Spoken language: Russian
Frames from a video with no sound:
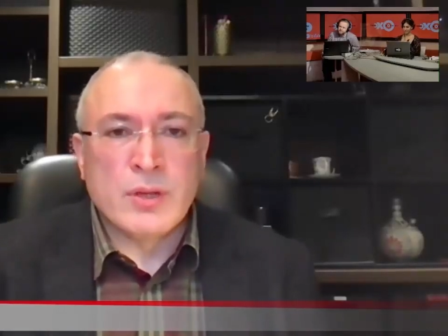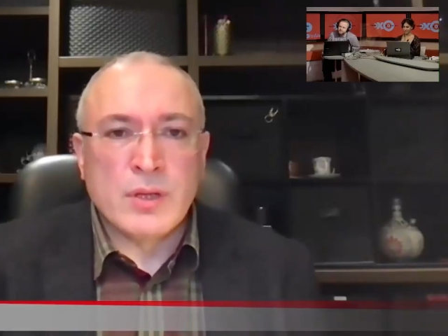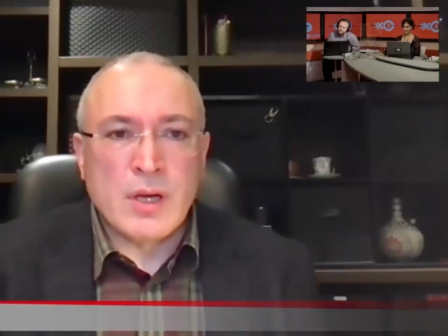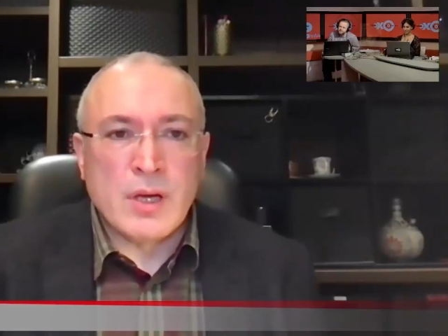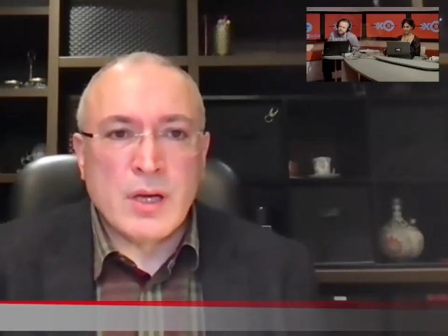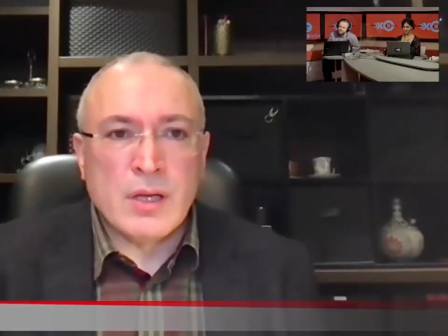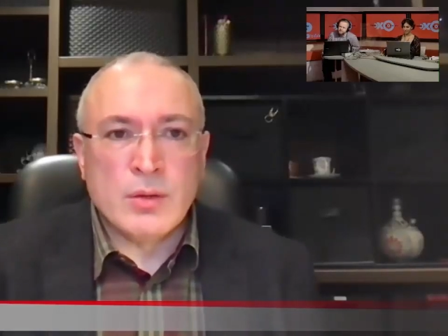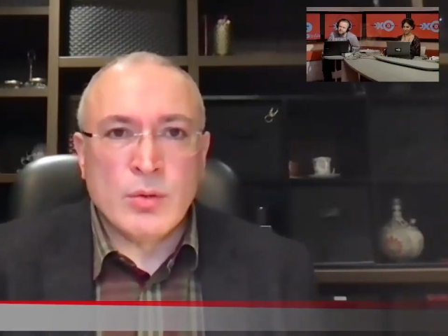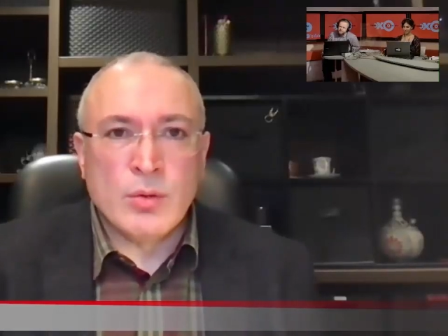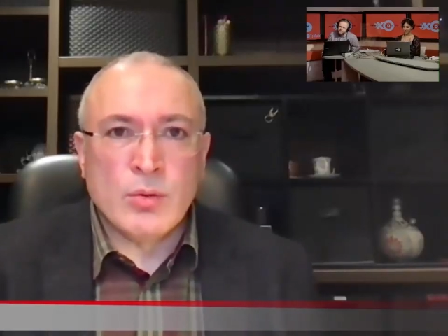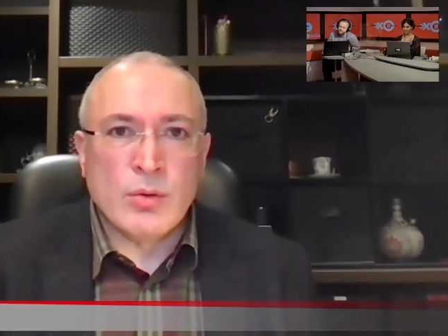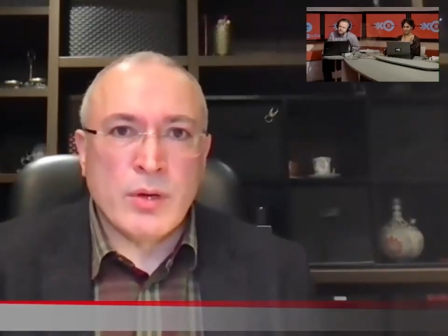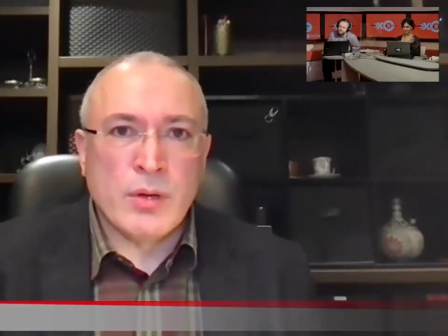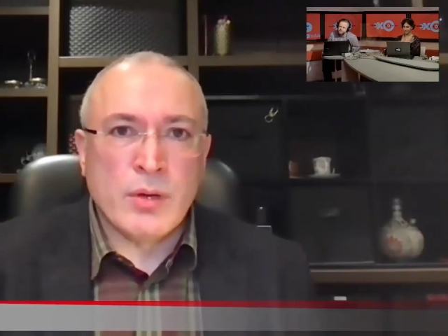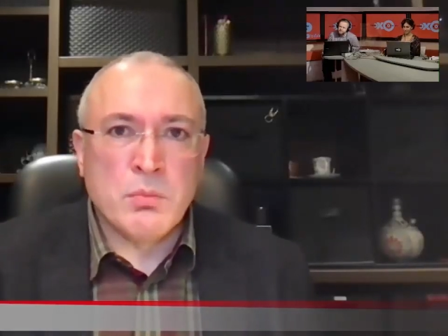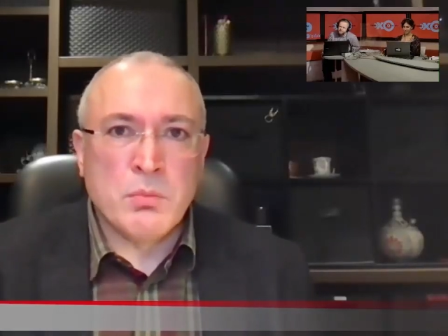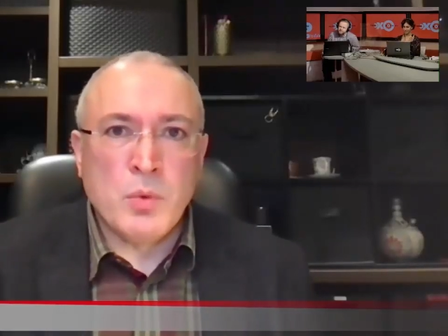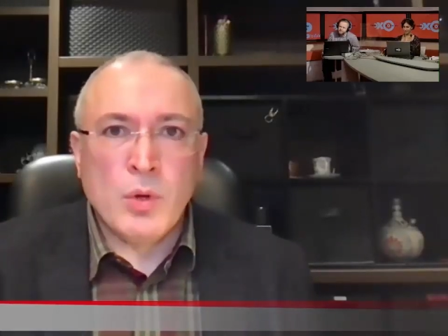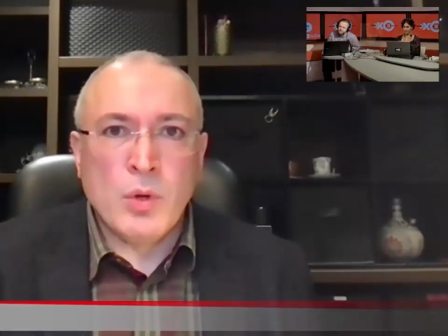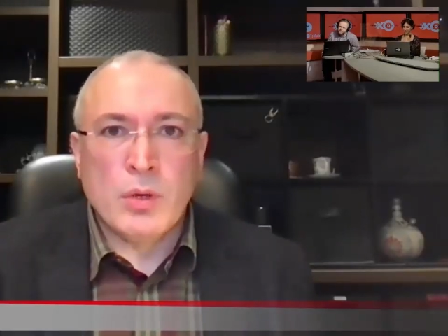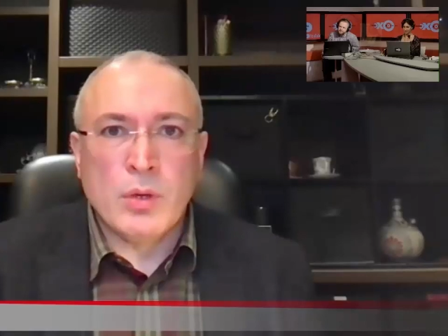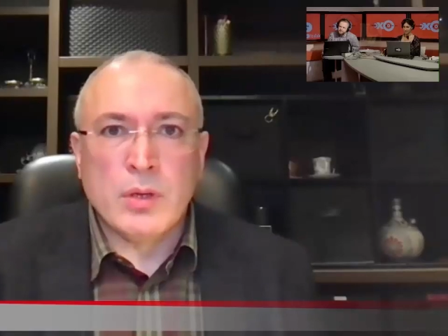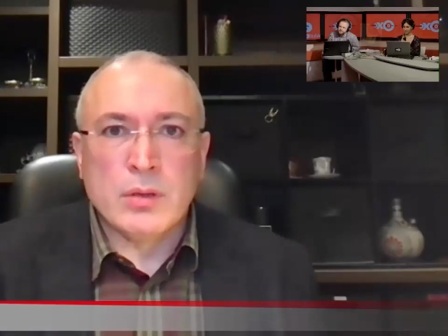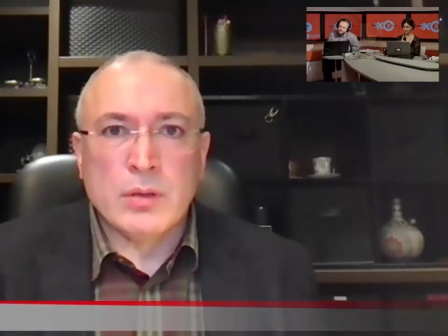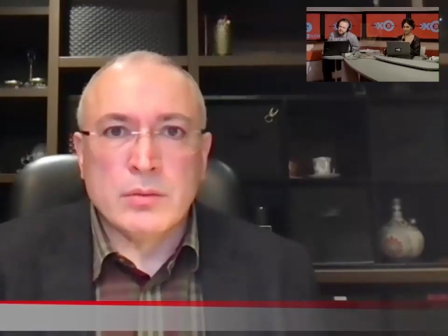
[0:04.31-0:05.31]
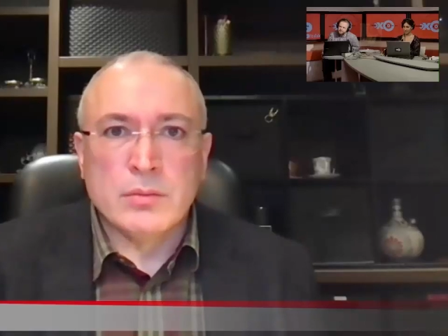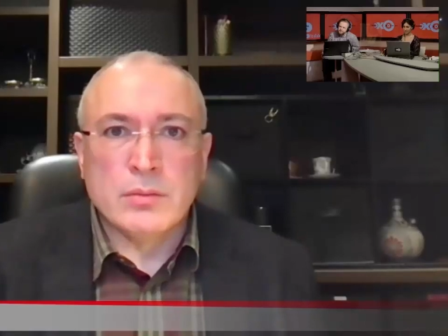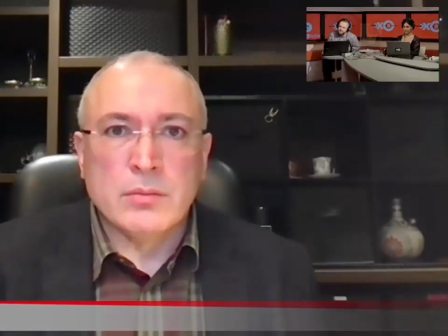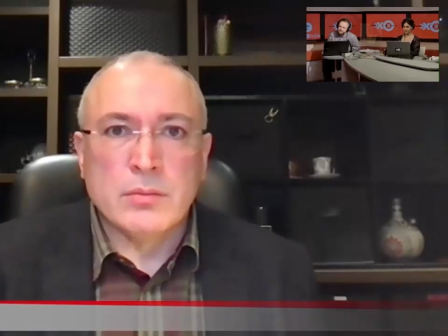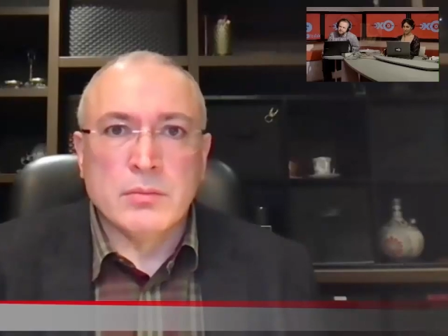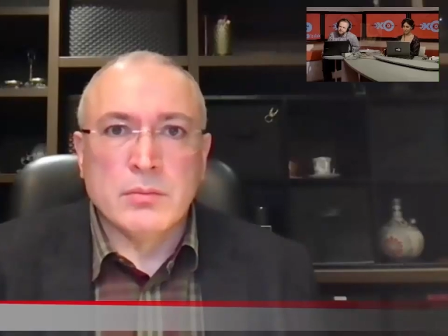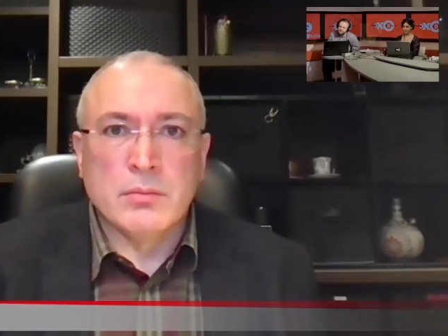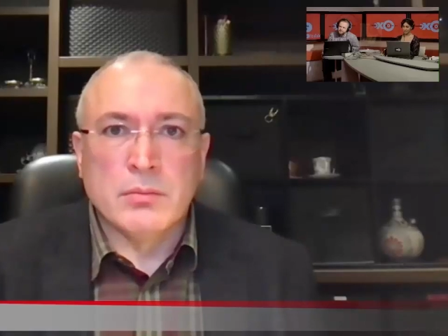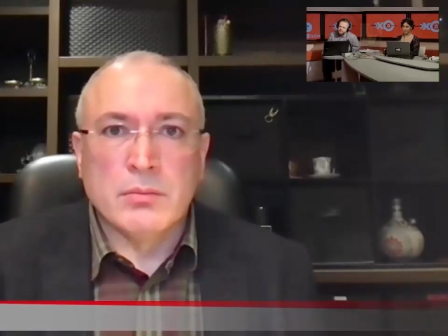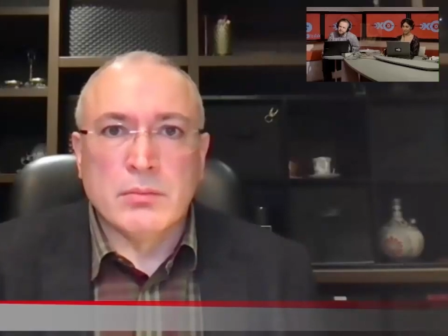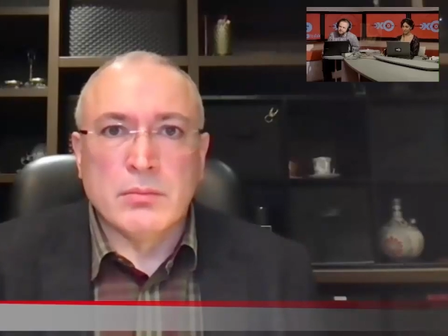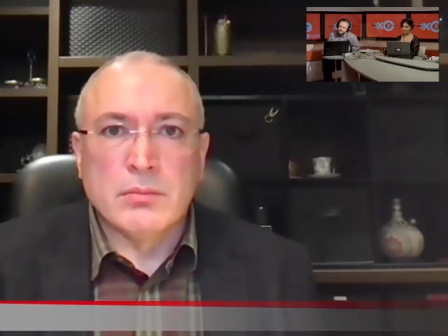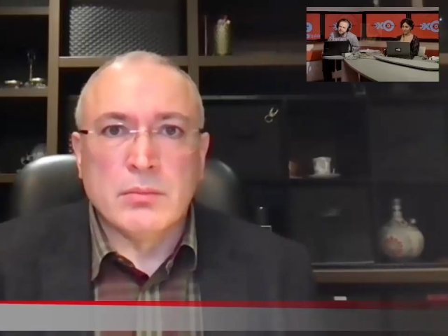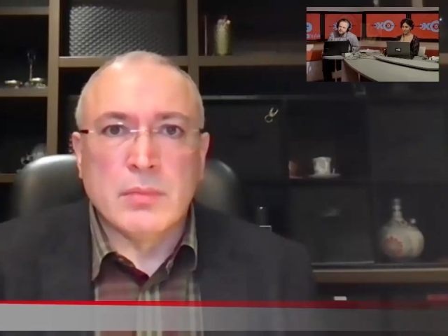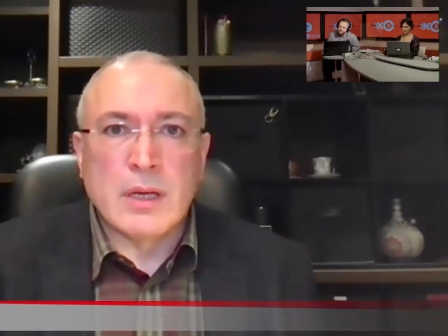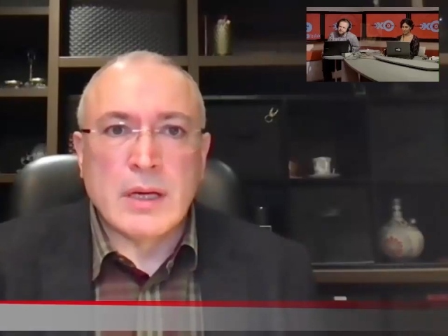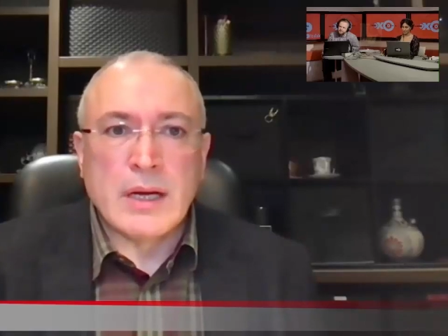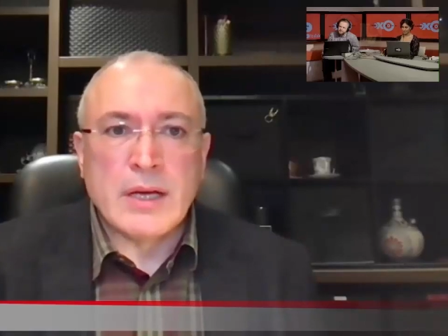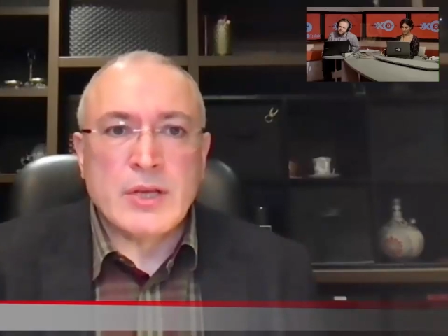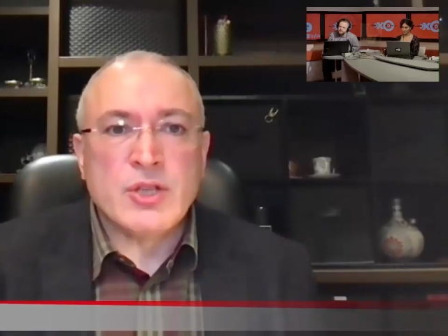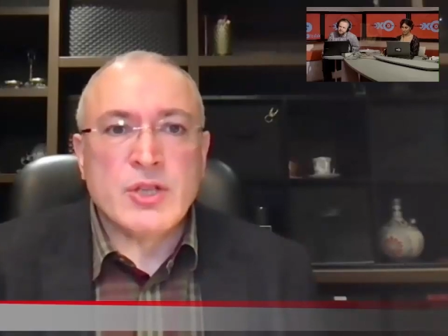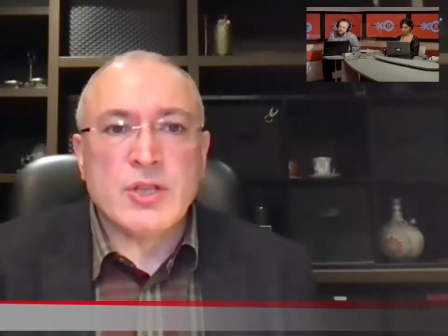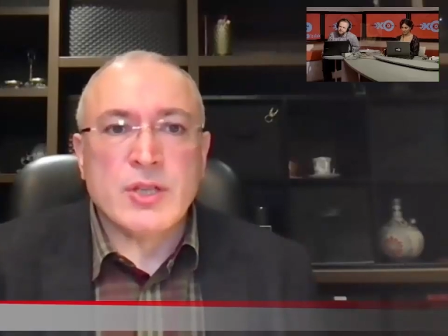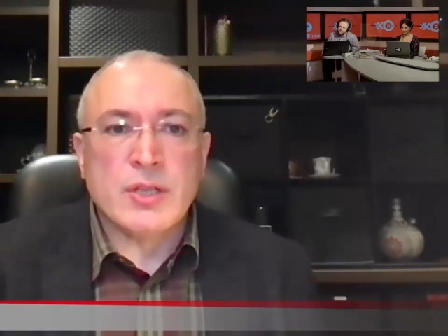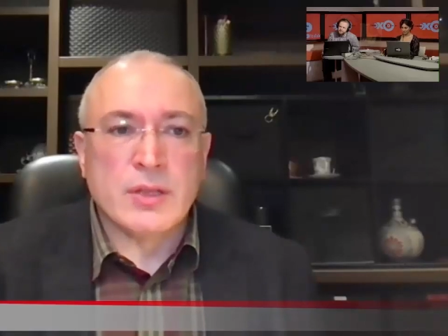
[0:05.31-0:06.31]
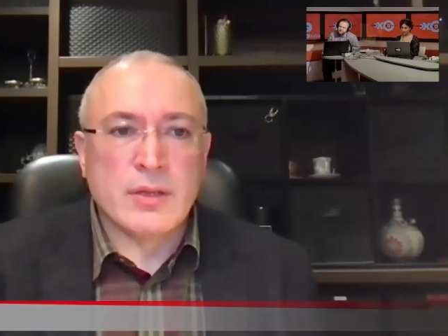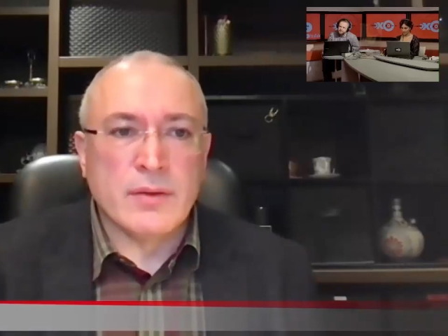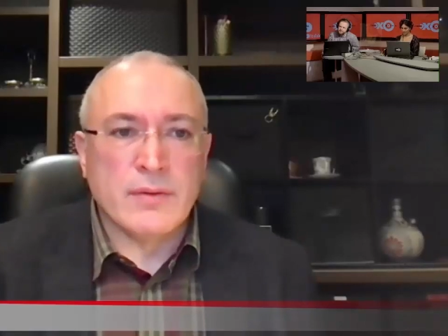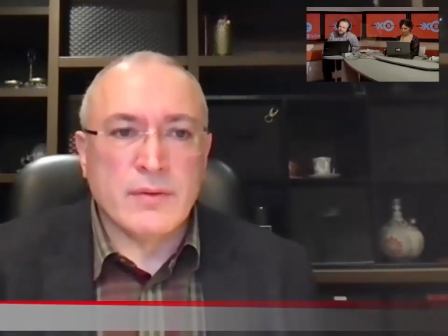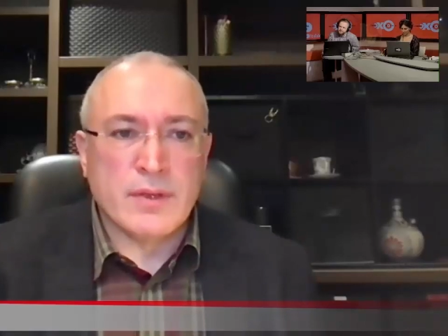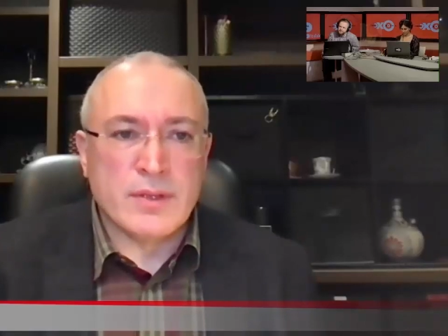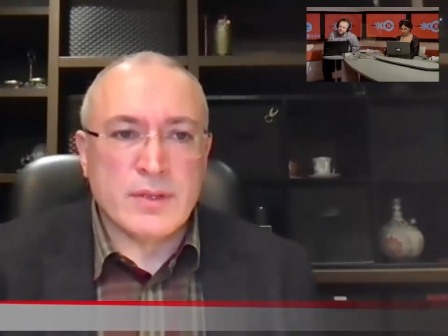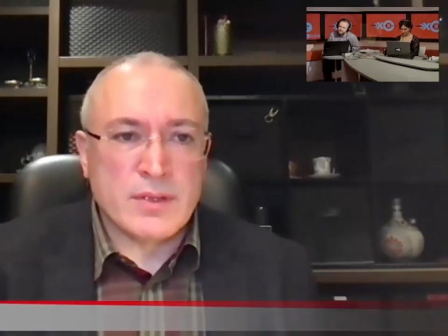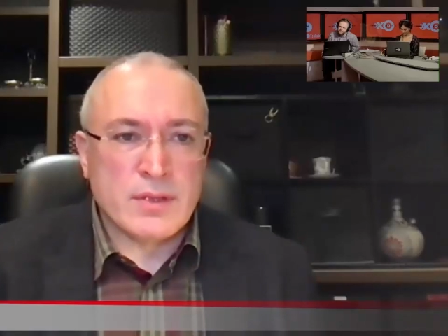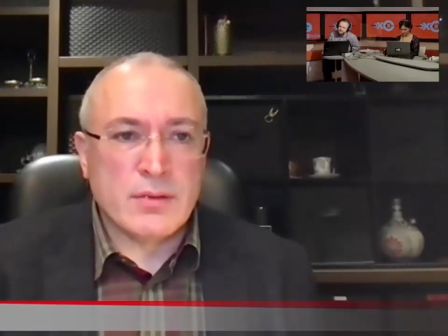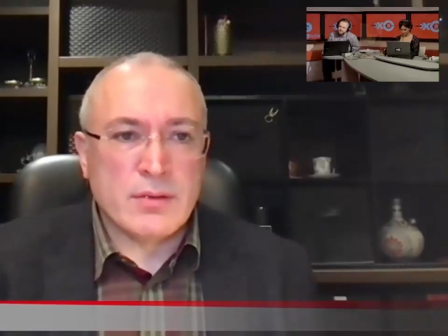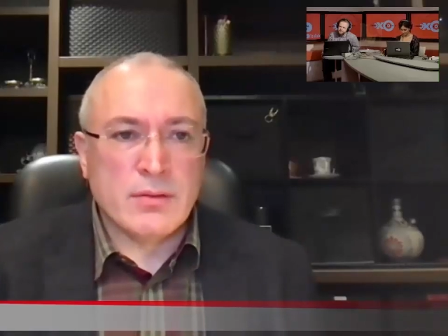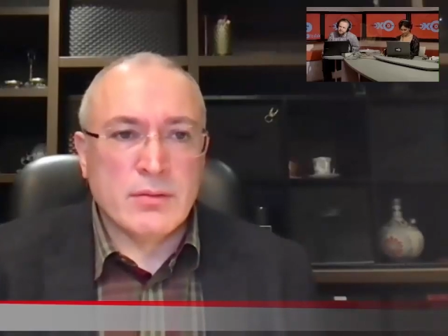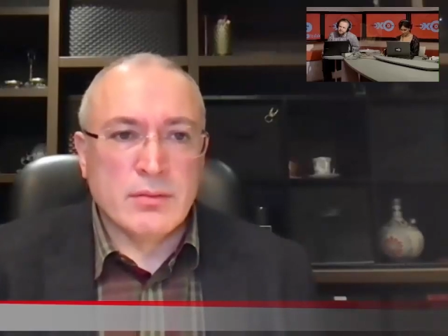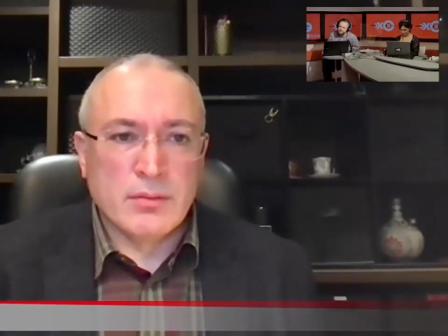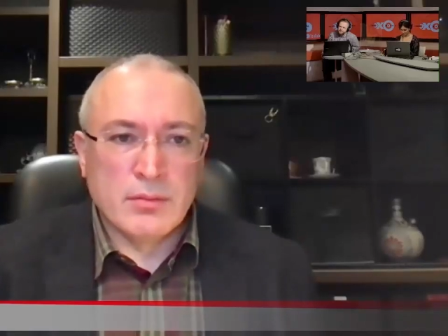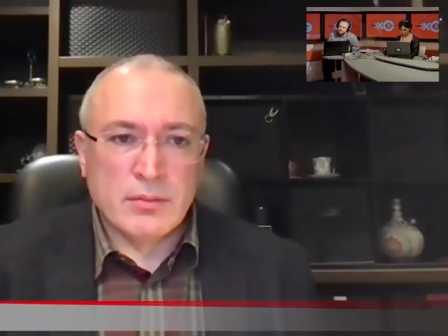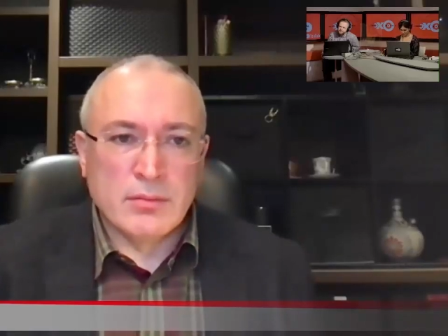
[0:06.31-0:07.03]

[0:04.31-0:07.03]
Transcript: который мог рассчитывать,